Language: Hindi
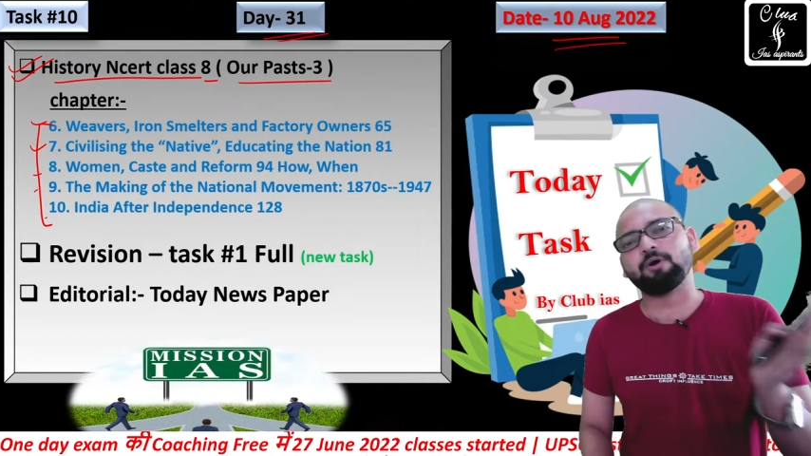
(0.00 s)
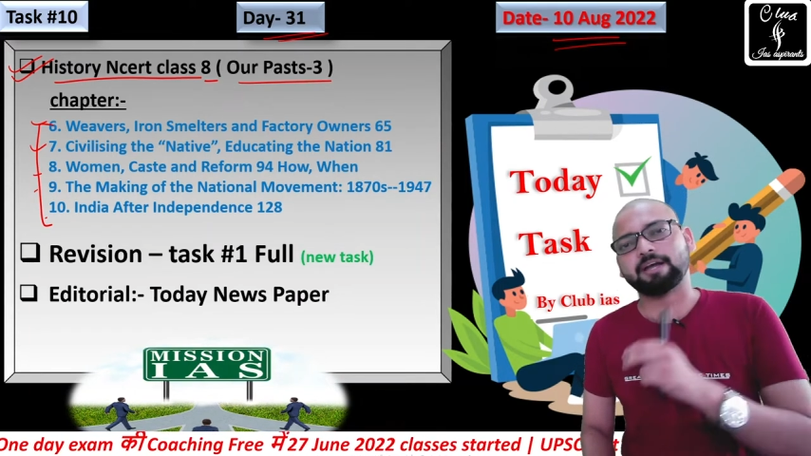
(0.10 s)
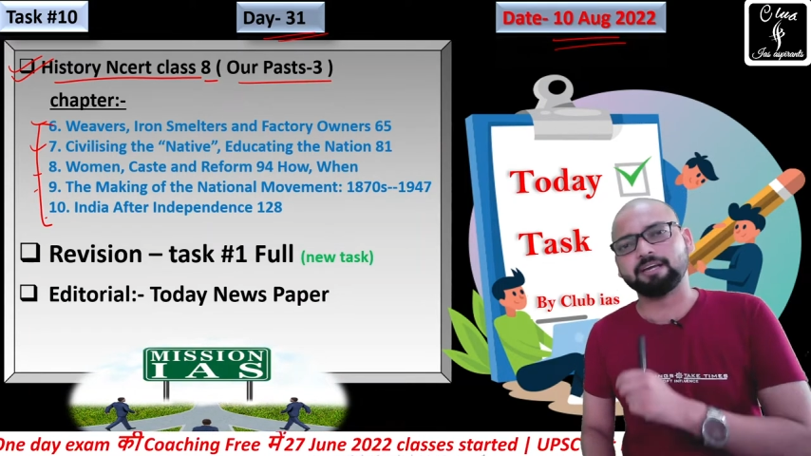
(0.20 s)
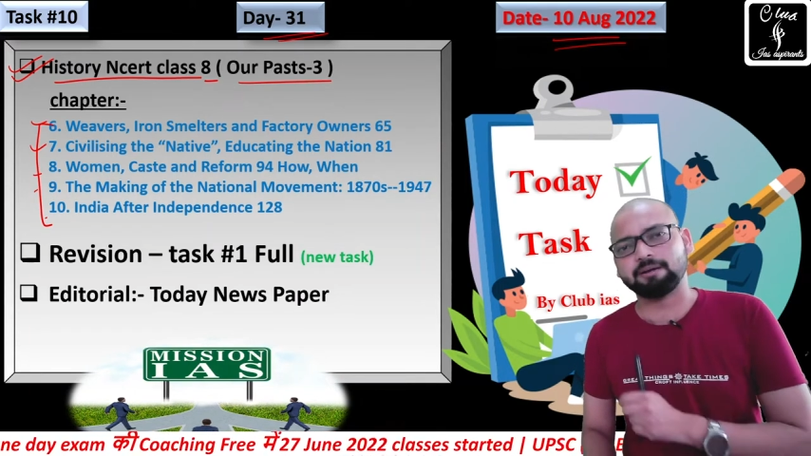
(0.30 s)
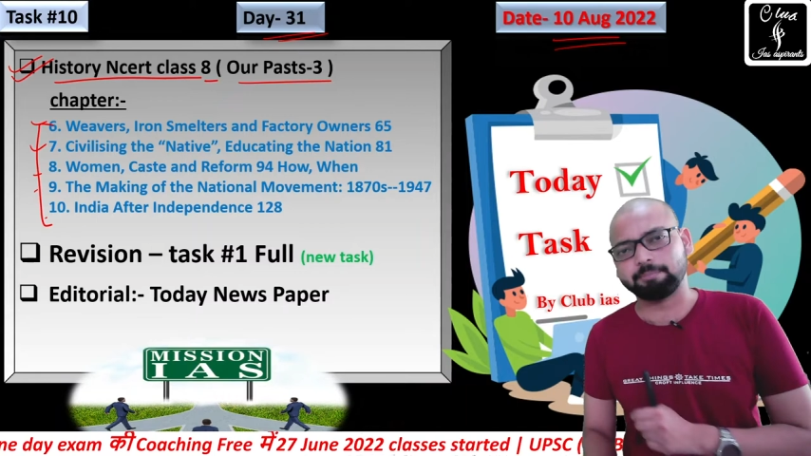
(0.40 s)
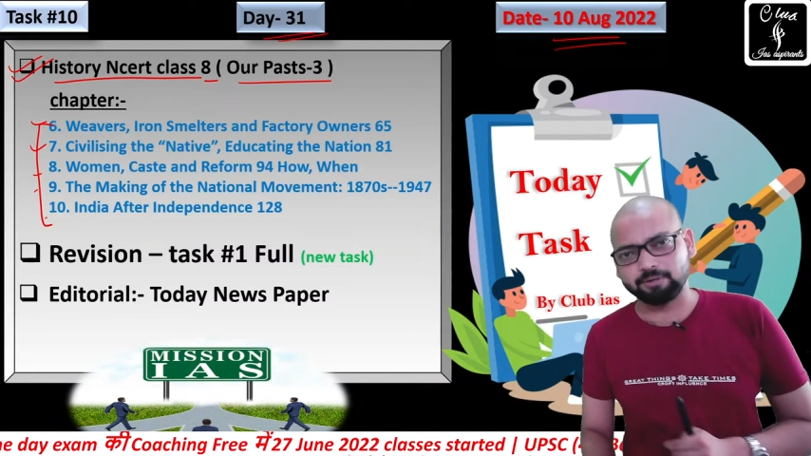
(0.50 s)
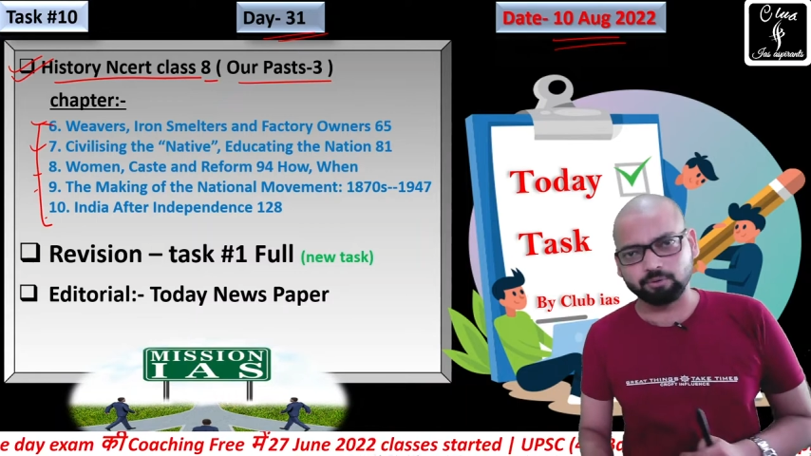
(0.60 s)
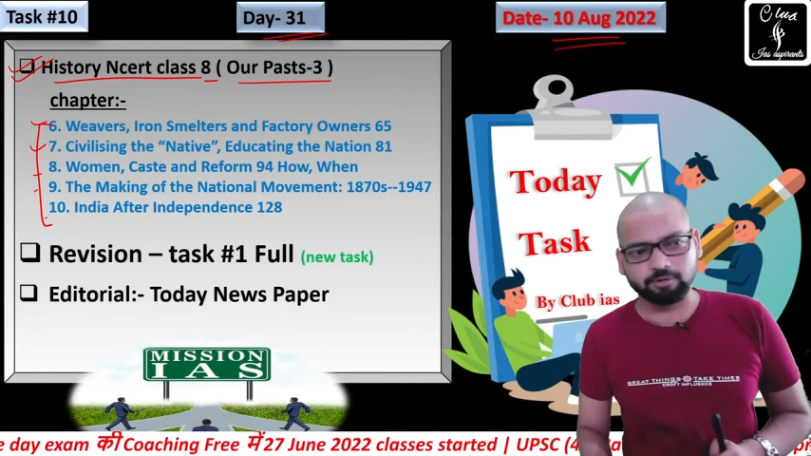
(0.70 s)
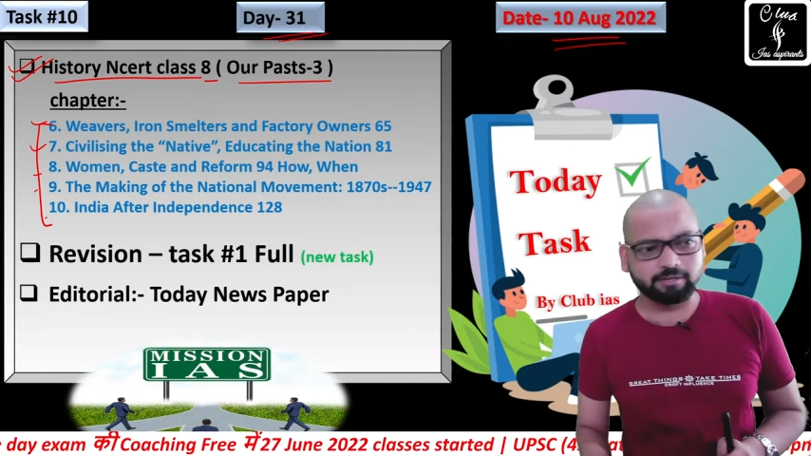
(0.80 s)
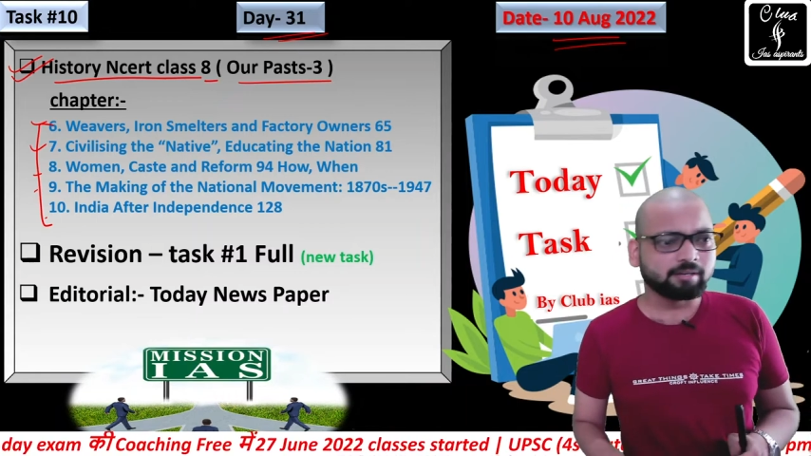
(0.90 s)
आगे रिपीट
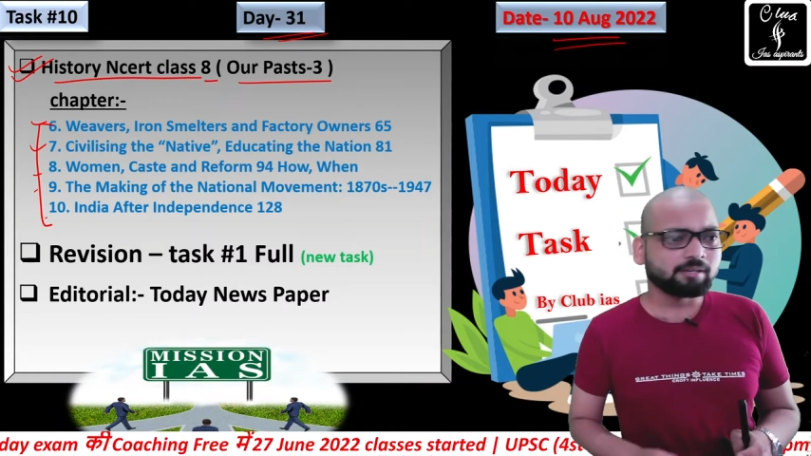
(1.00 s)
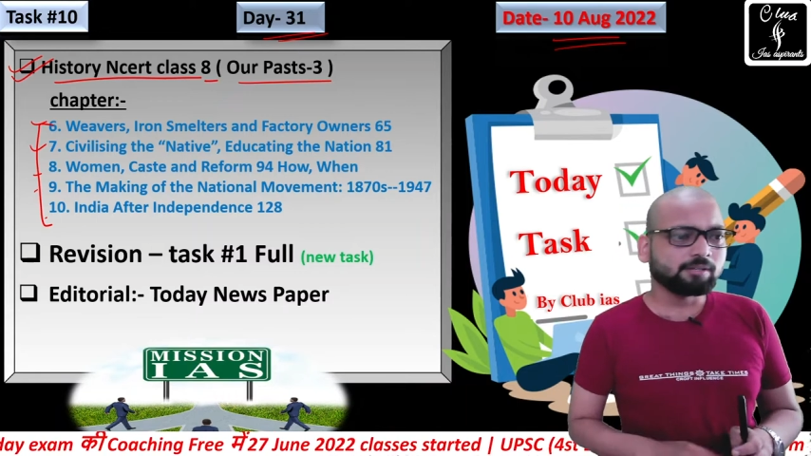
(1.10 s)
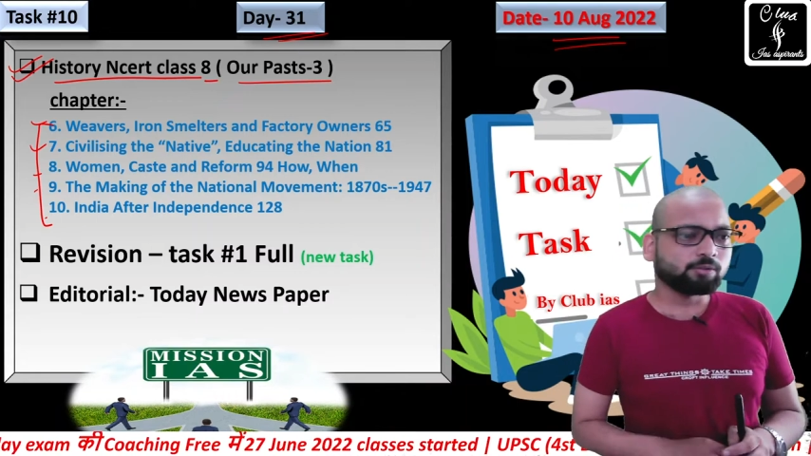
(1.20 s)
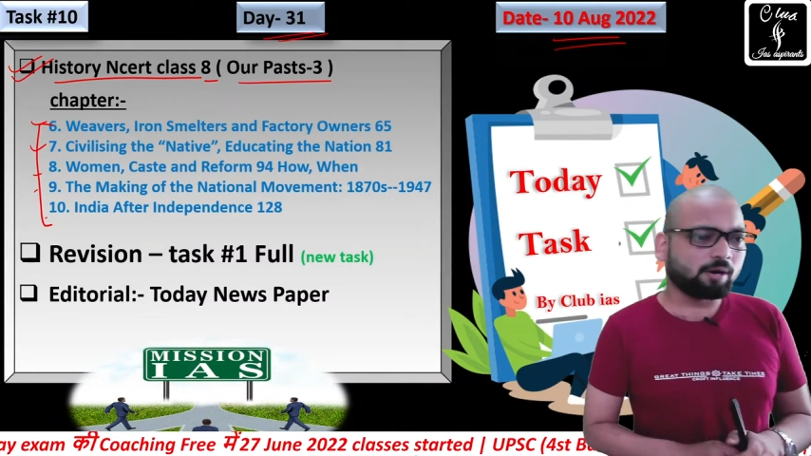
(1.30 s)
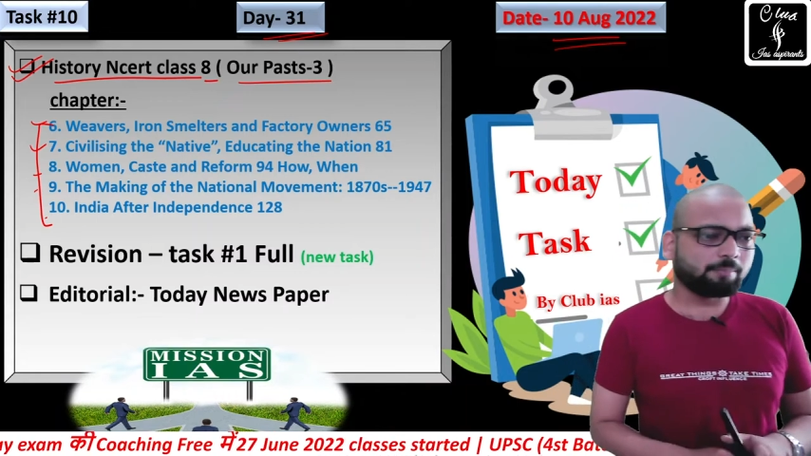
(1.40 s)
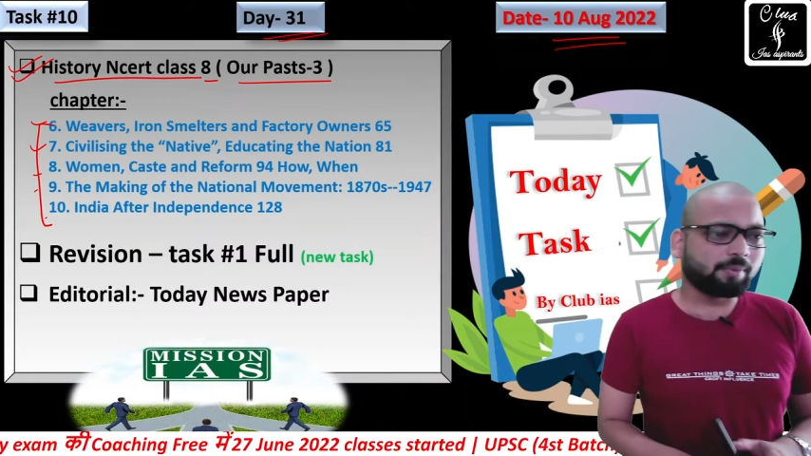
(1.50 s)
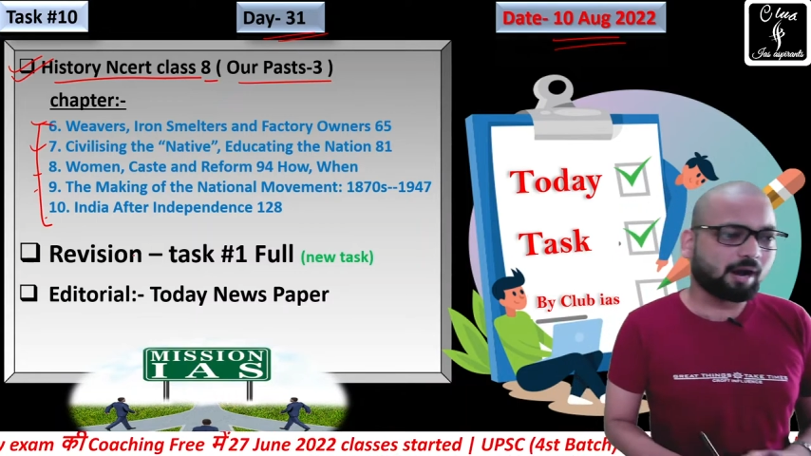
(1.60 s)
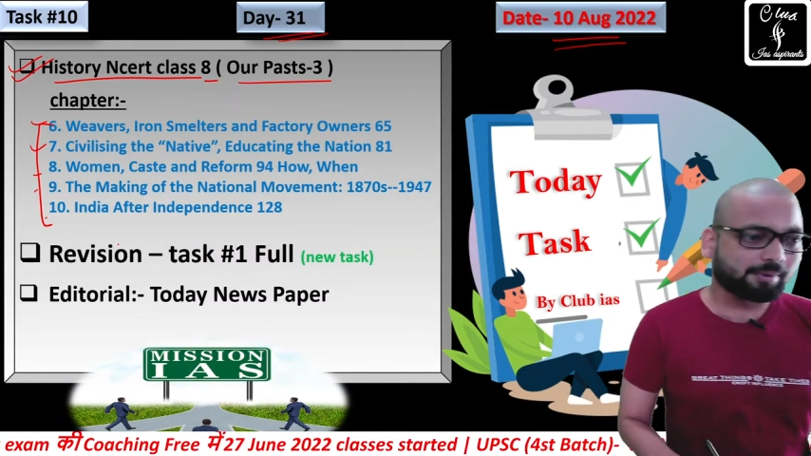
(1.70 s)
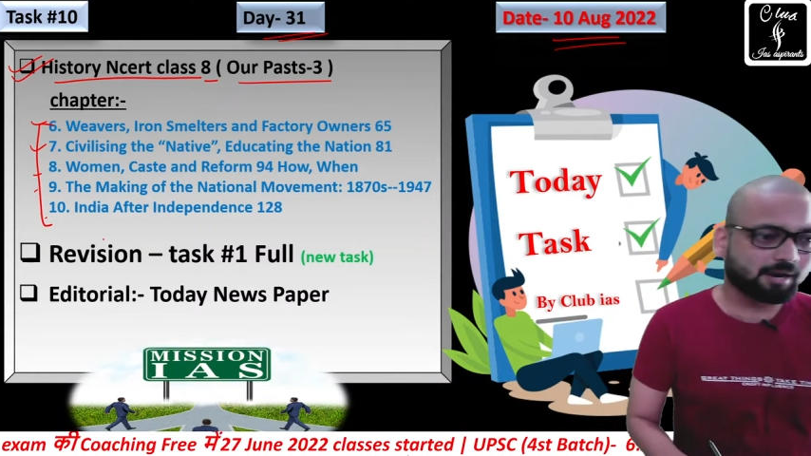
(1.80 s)
होंगी तो हम वहां पर